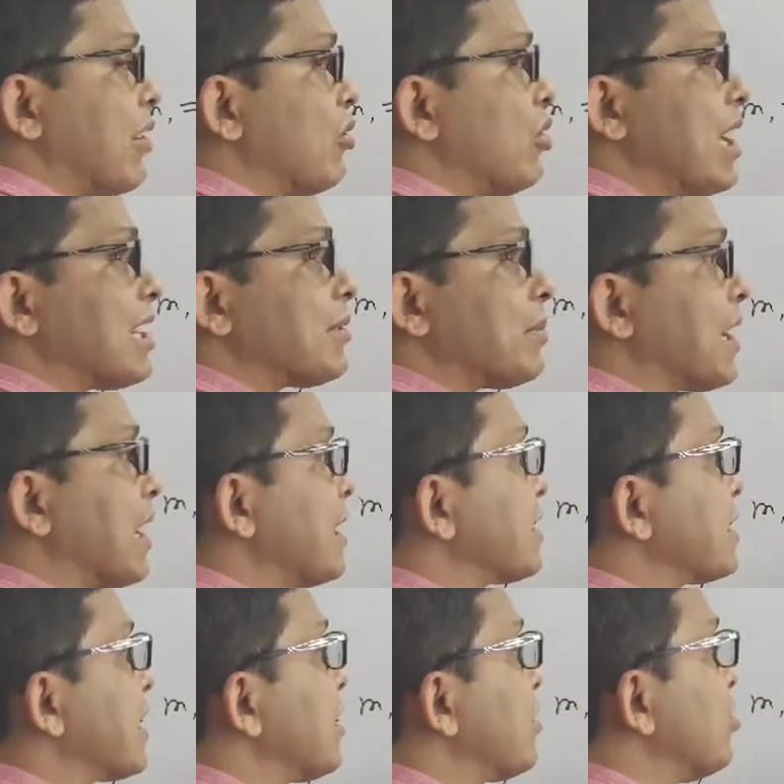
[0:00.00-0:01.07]
একই আসবে না
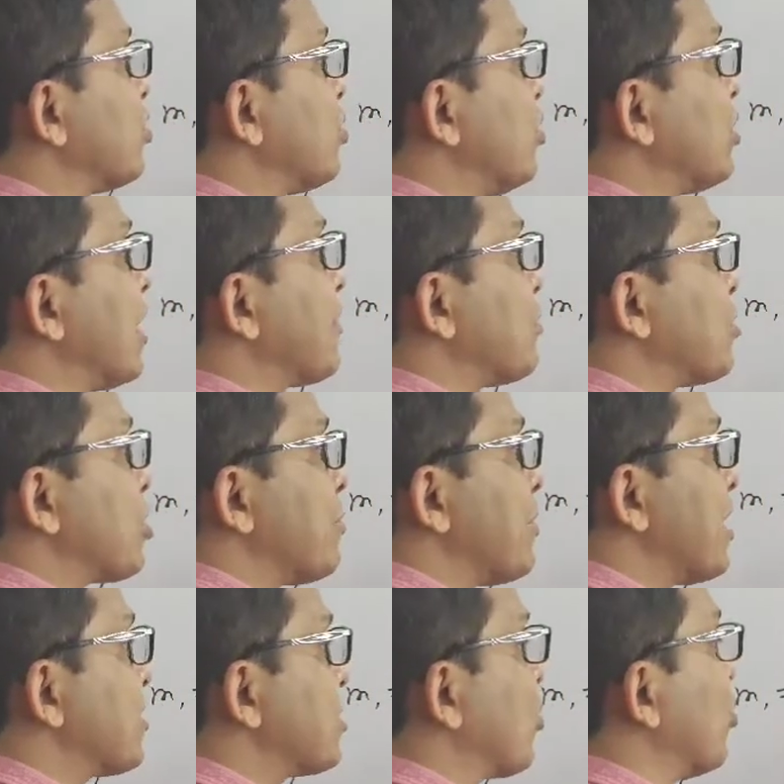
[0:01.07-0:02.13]
যেহেতু দুটার পরিমাণ
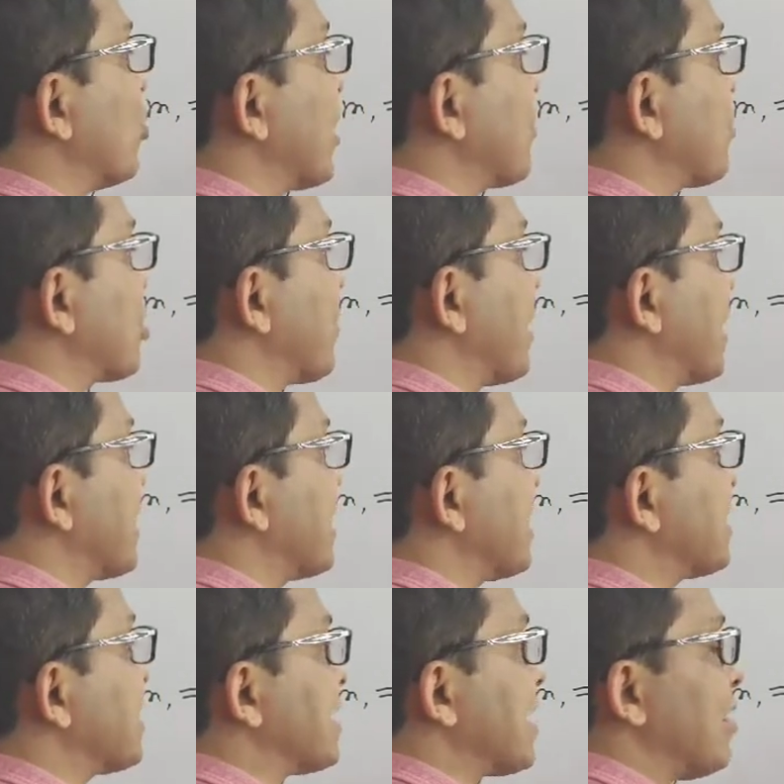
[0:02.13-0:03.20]
কোণের পরিমাণ এটা
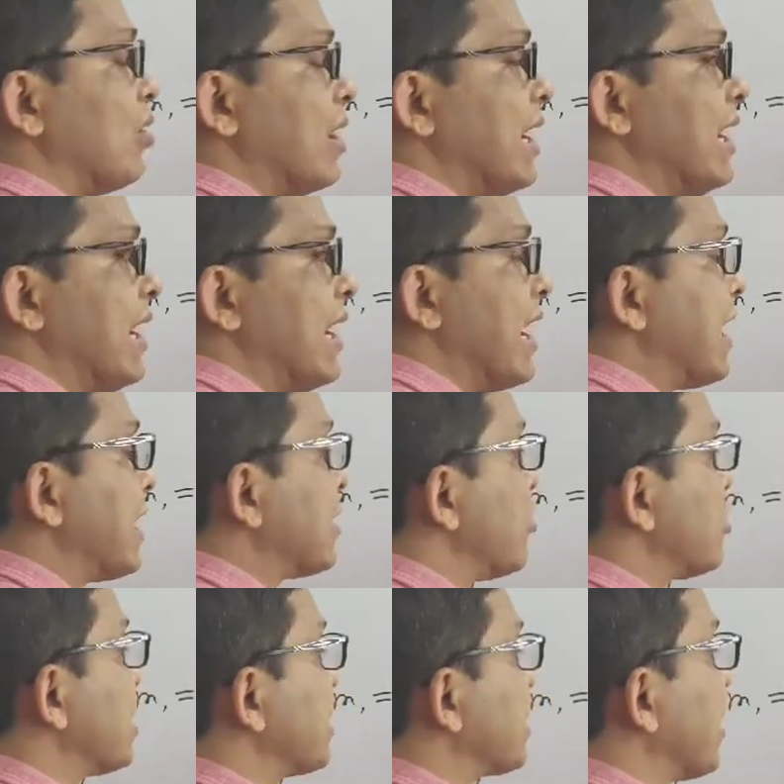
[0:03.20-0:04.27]
তিতা হলে এটাও
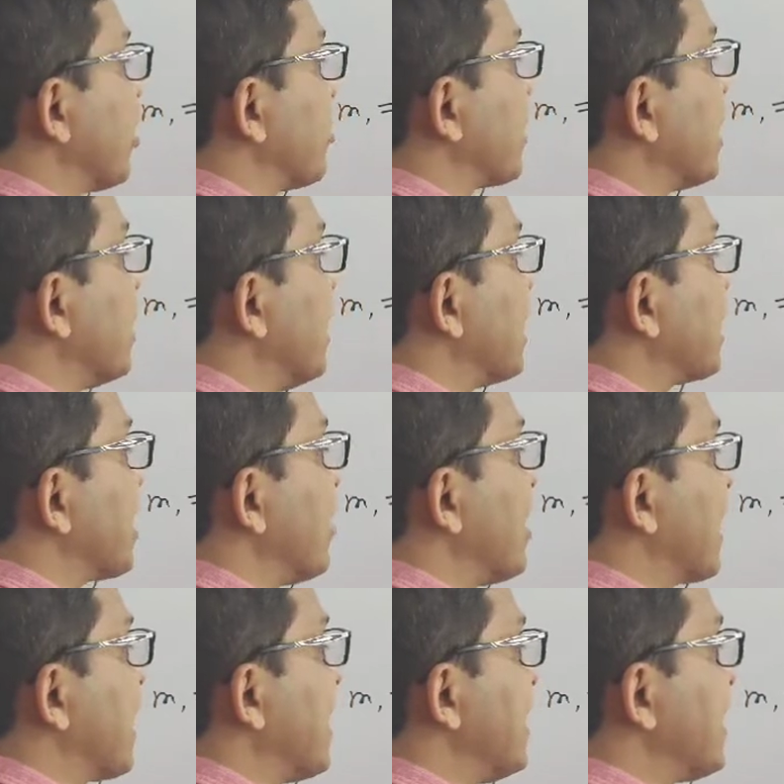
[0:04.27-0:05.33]
তিতা হবে তাহলে
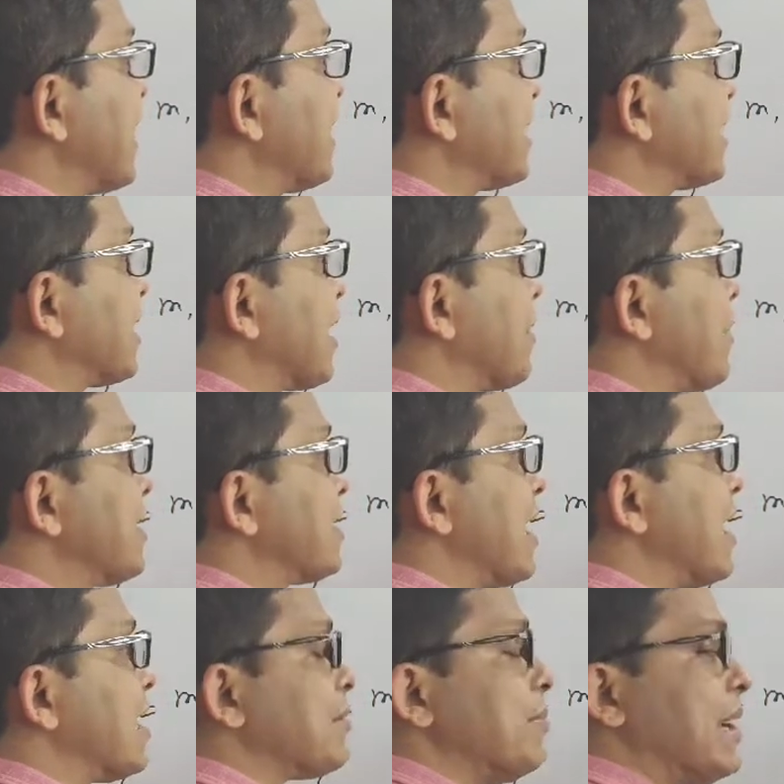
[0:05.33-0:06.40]
এখানে টেন তিতার মান যা
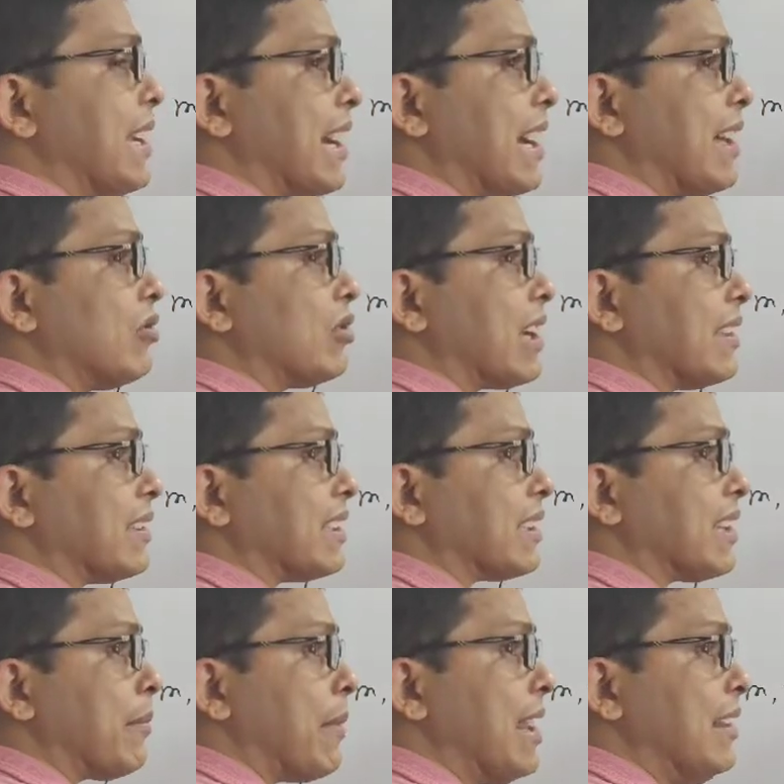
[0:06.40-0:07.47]
আসবে এখানেও টেন
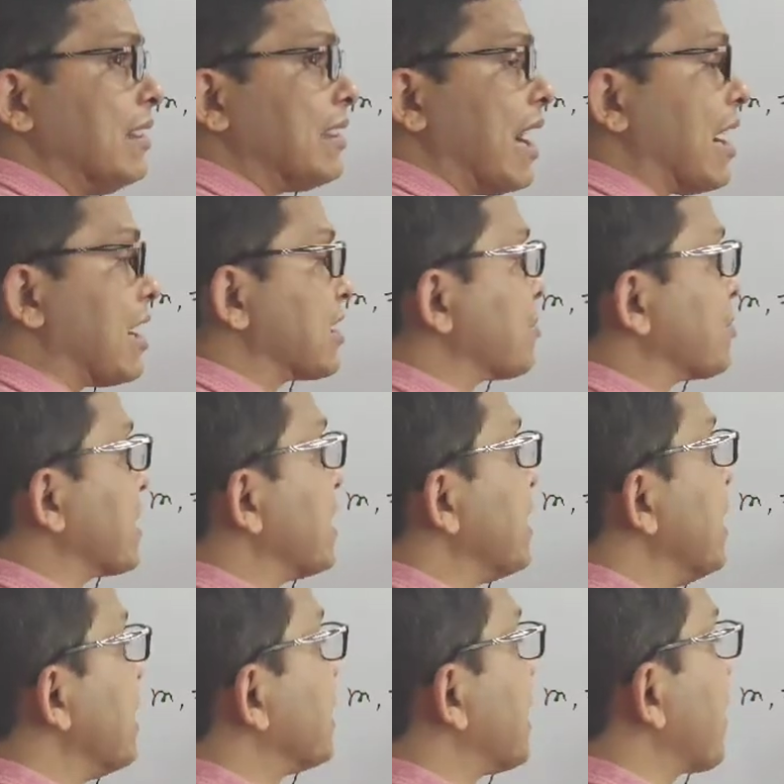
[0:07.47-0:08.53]
তিতার মান তা আসবে
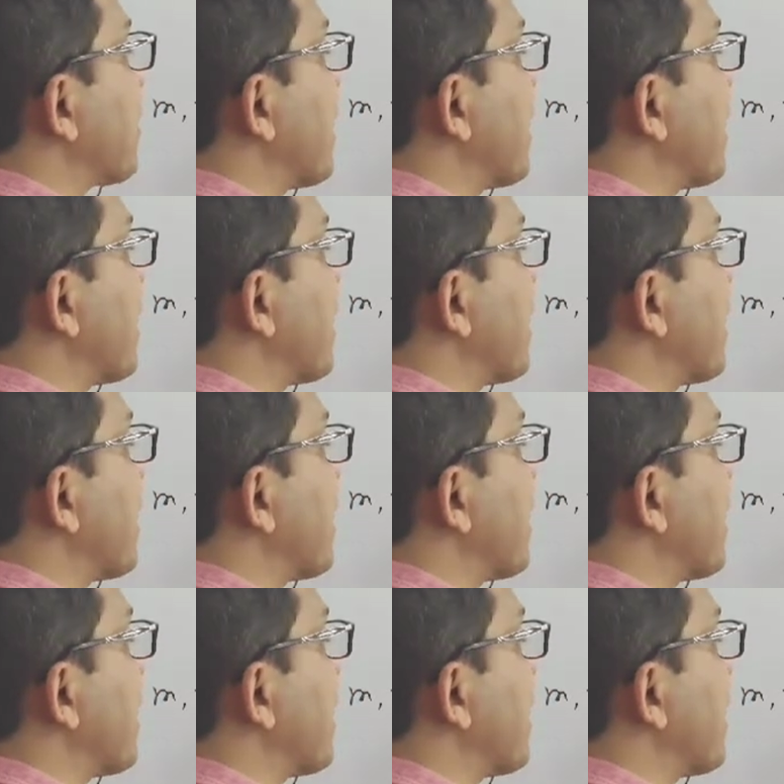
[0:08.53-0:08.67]
তার